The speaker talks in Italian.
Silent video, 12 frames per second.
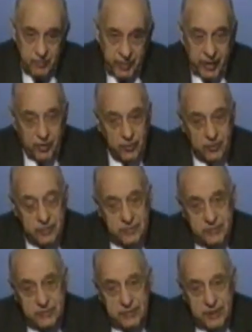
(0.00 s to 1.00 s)
però
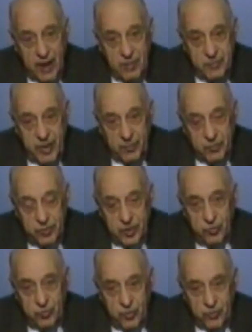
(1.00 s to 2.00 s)
abbiamo
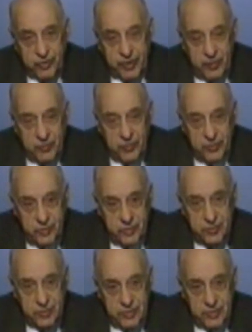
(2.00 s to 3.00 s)
tenuto fermo
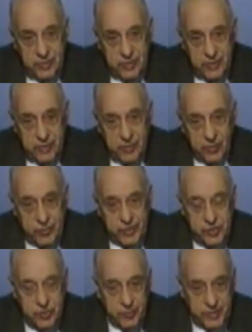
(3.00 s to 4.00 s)

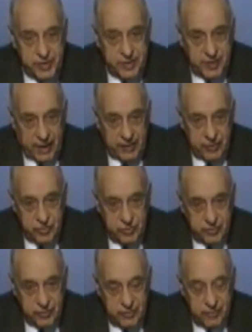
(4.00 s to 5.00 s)
questo
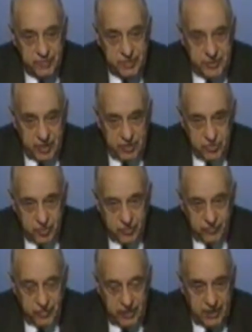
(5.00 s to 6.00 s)
messaggio, il messaggio
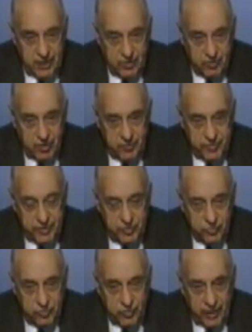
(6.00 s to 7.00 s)
che viene dato
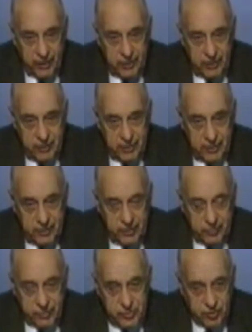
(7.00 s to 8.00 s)
all'apertura
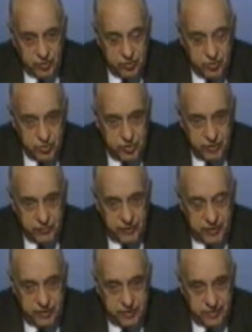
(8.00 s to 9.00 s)
di questo nostro
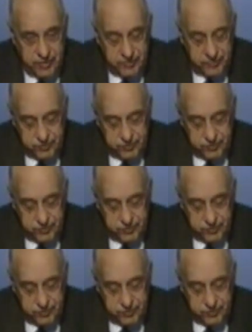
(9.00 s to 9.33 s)
servizio.